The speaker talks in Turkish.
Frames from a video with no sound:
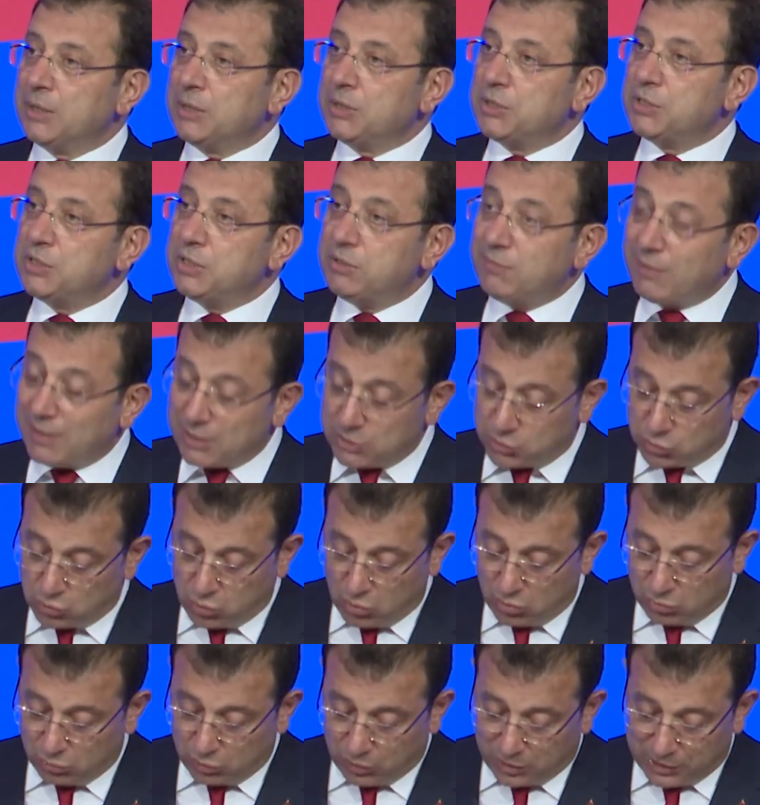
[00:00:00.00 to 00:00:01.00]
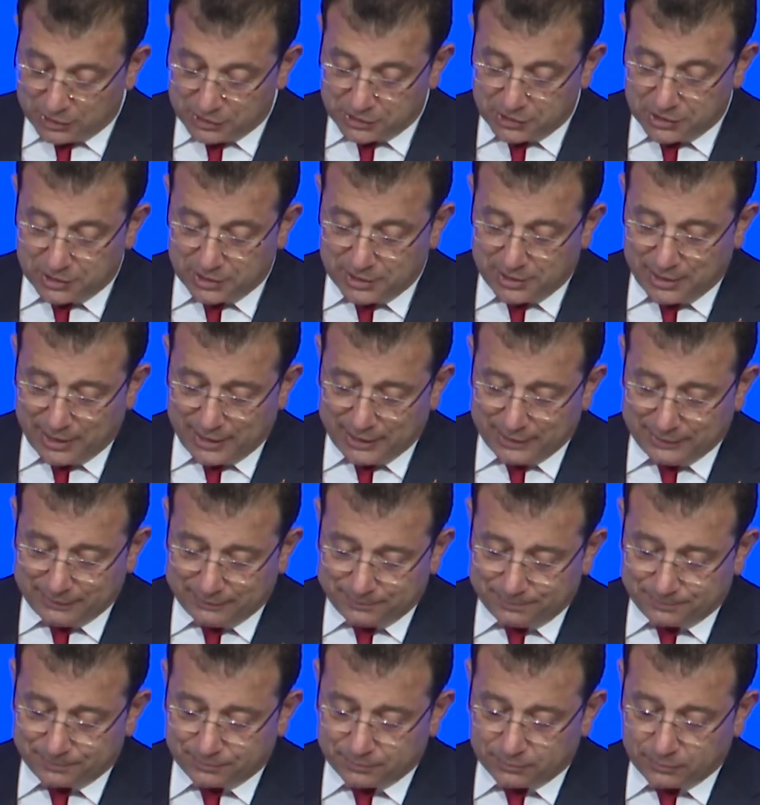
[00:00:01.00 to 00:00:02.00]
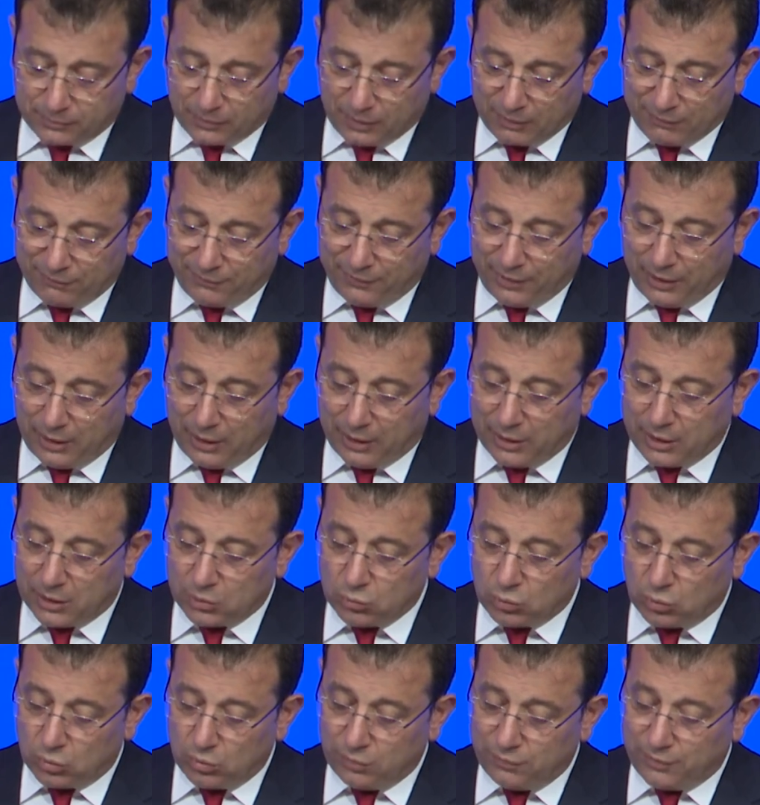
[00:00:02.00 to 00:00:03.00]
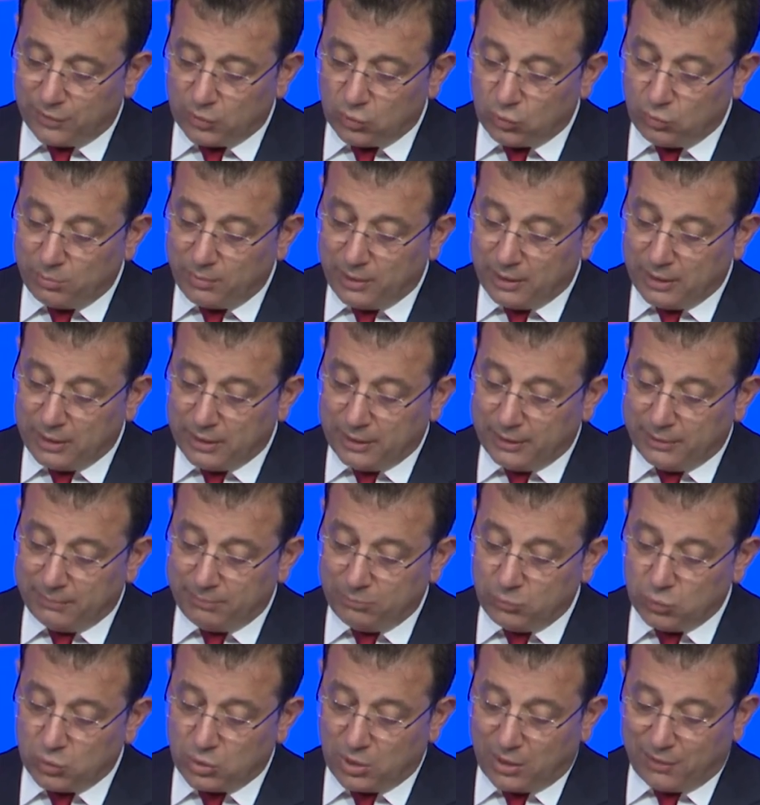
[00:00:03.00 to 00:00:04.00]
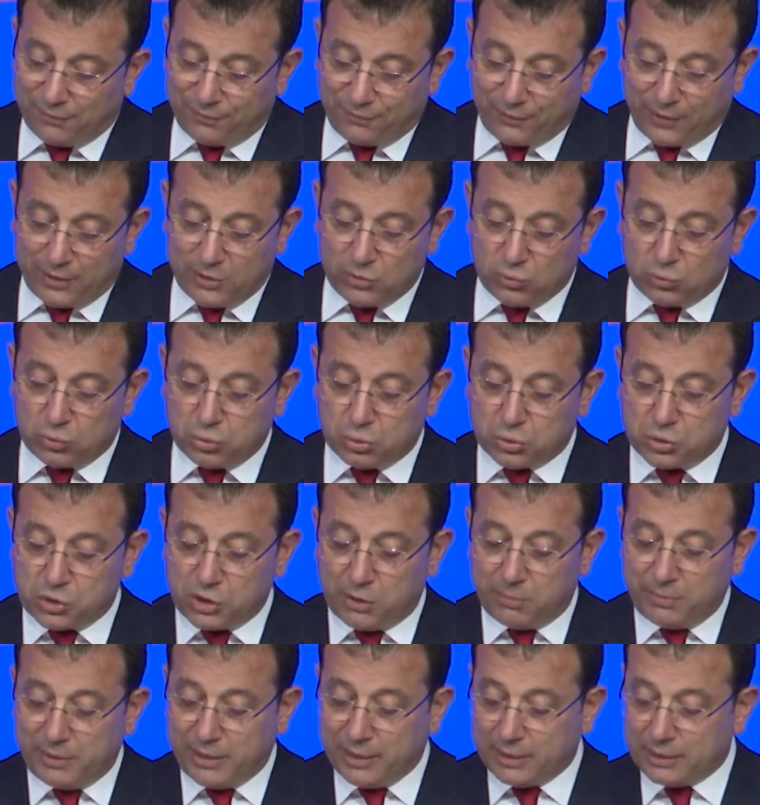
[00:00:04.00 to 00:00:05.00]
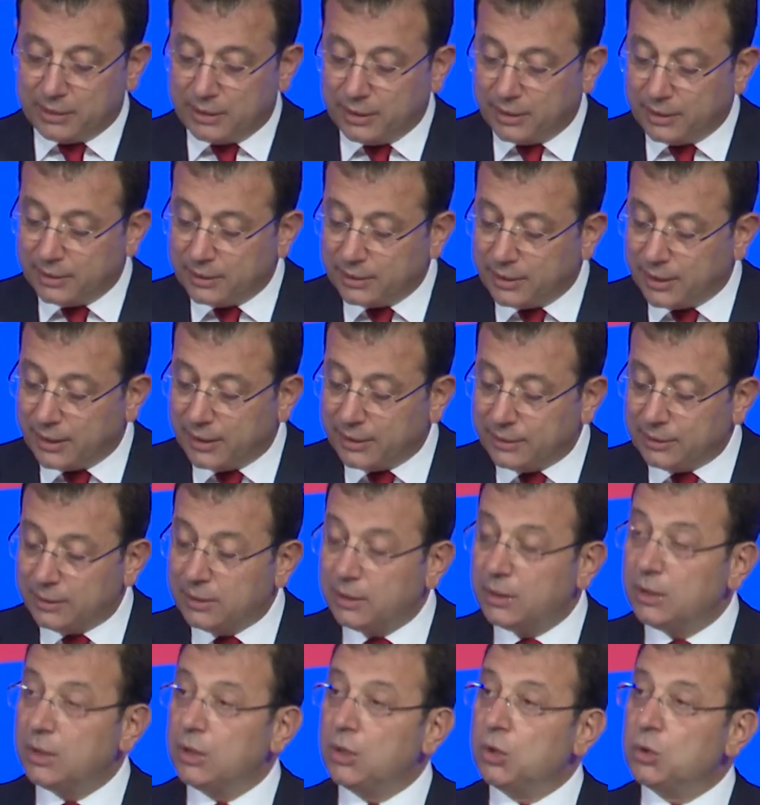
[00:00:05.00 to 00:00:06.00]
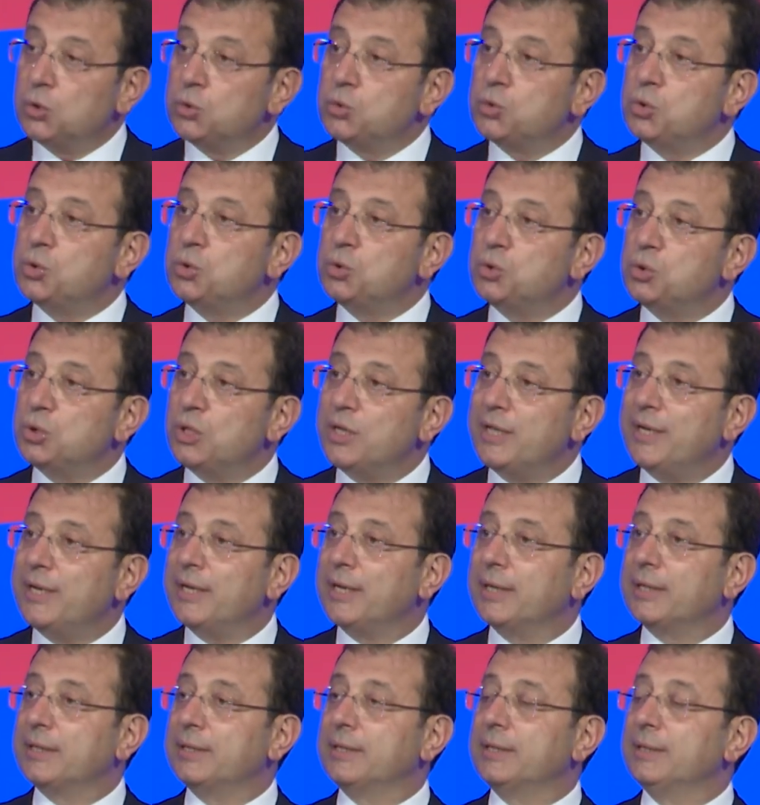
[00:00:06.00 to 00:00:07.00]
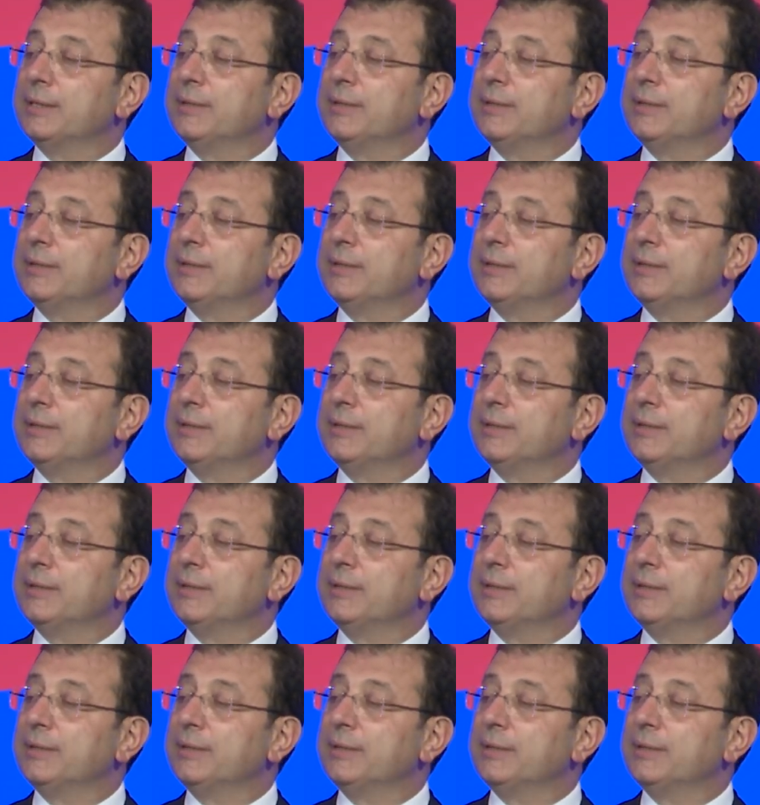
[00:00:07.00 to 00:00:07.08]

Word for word: Sivas Kongresi'nden ve Anadolu ve Rumeli Müdafaa Hukuk Cemiyetlerinden süzülerek